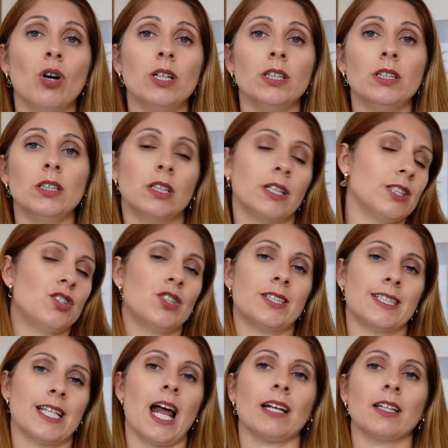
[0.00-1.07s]
eh,
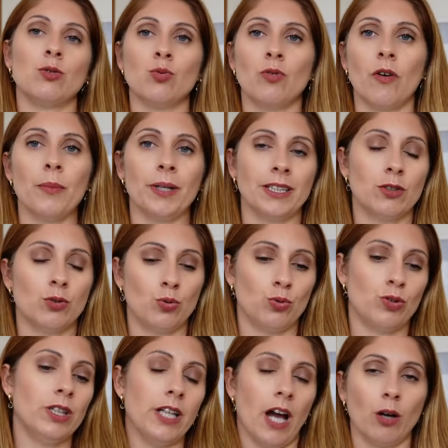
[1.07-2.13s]
registrare nuovamente
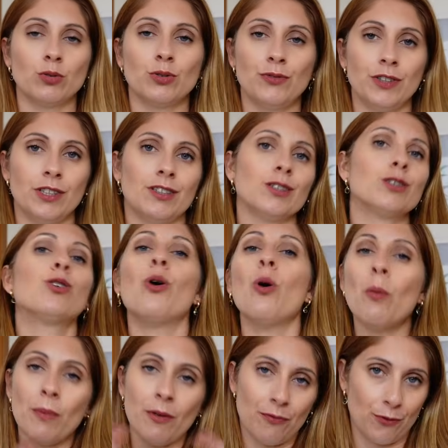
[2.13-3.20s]
tutti gli outfit
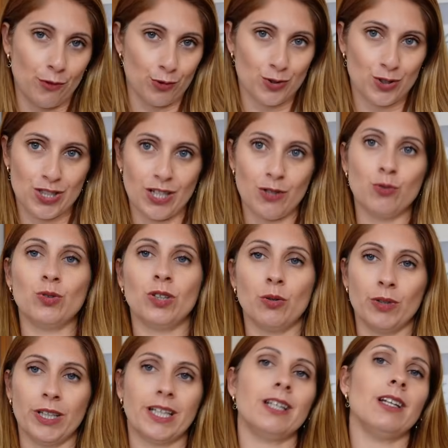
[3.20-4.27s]
come fosse una
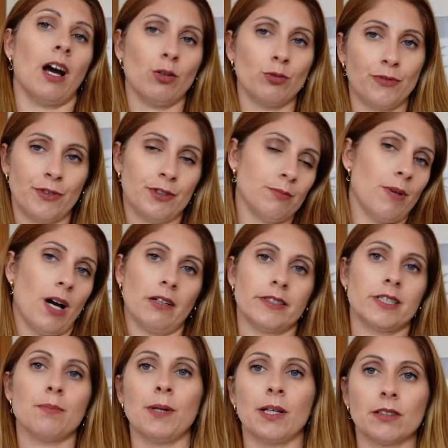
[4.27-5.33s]
weekend outfit, ma
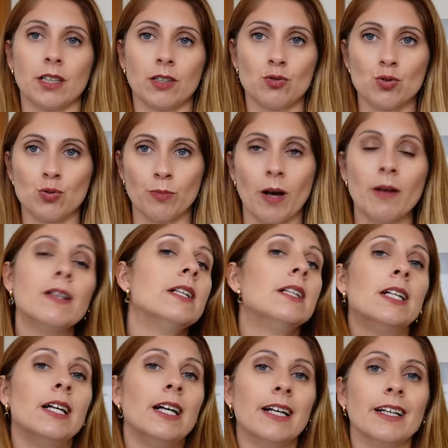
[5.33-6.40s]
sappiate che insomma
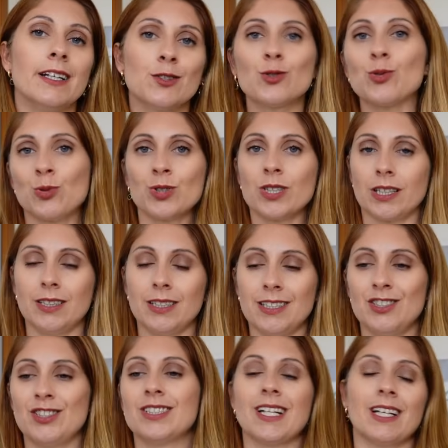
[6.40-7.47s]
eh, sono stati
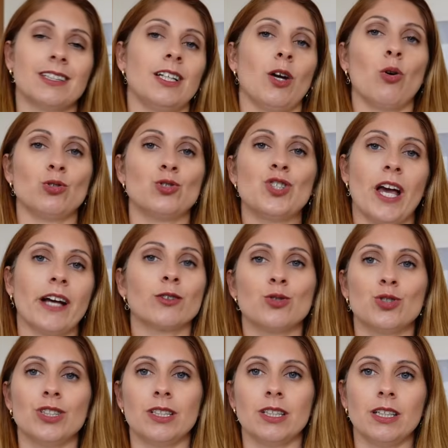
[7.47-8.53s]
registrati oggi, ecco
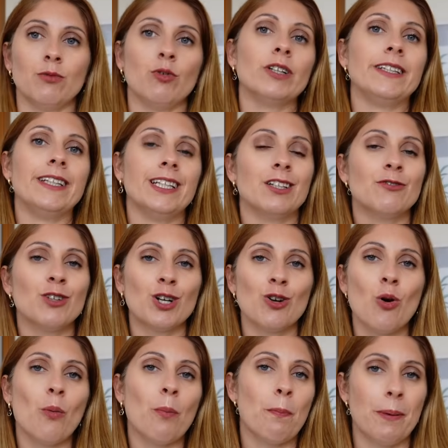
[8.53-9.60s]
ci tenevo a
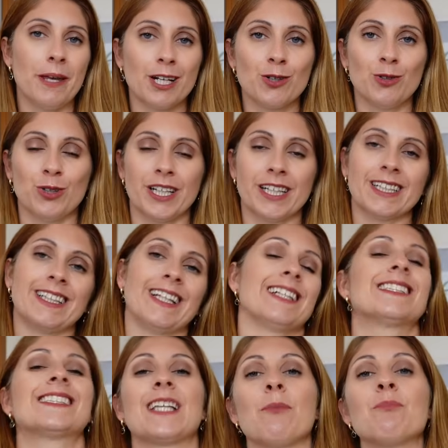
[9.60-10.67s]
dirvelo per
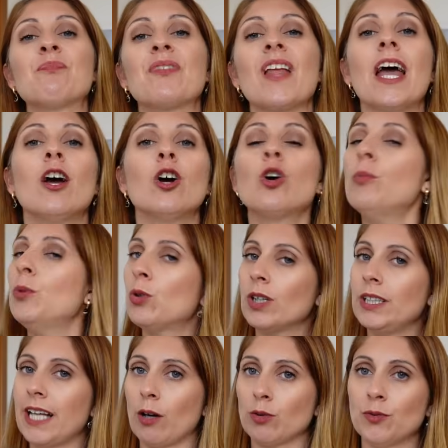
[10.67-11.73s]
correttezza.
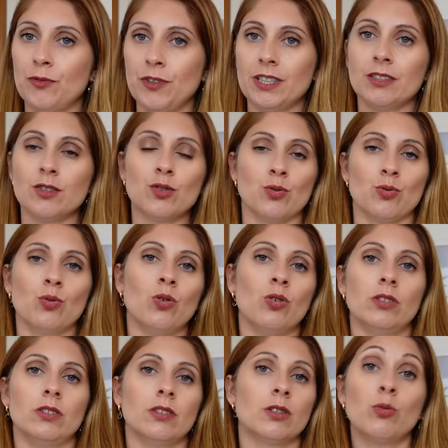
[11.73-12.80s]
Comunque gli outfit
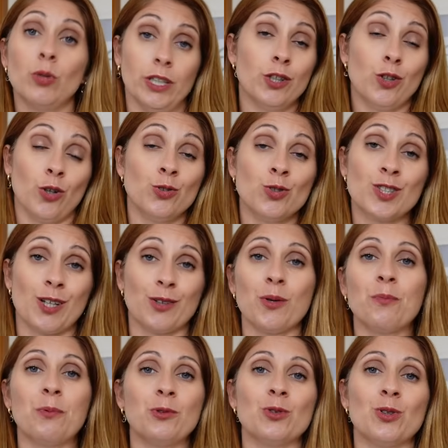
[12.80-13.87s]
sono eh, quelli che ho indossato
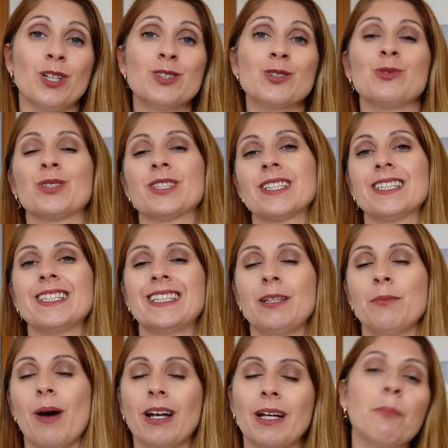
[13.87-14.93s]
appunto la scorsa
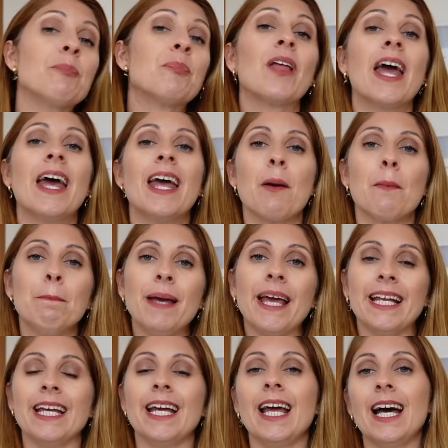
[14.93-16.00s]
settimana.
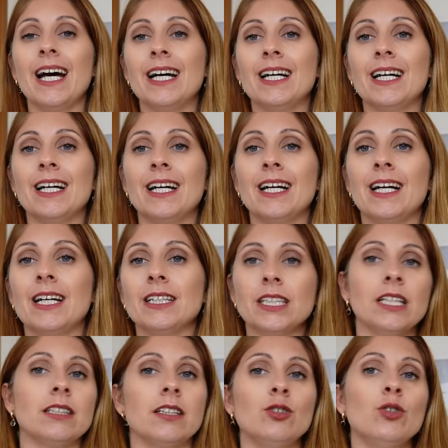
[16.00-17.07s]
Bene, eh,
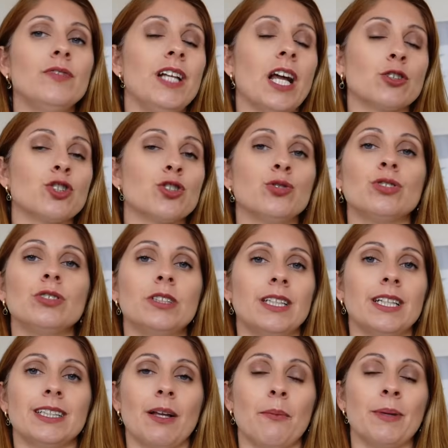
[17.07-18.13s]
niente, io vi lascio
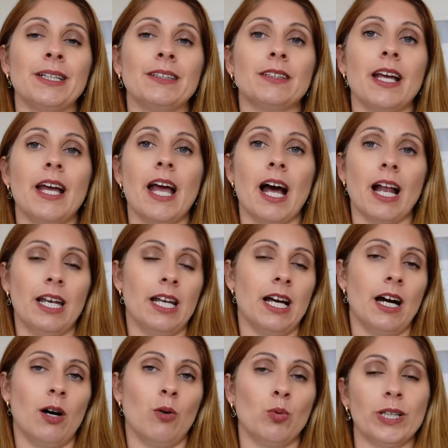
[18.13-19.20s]
direttamente
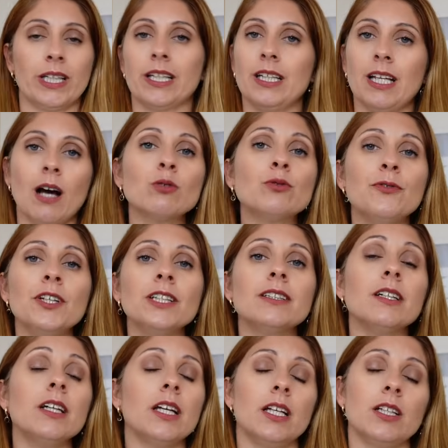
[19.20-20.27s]
alla Wiki in
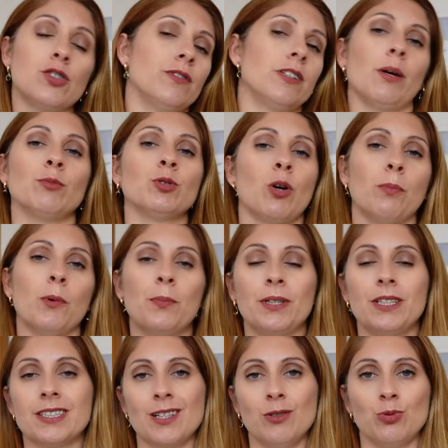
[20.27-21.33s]
Outfit e ci vediamo dopo per
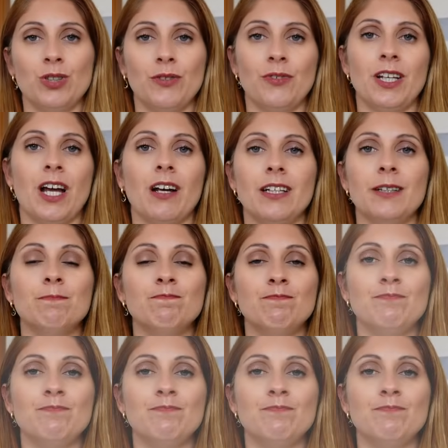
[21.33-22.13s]
i saluti finali.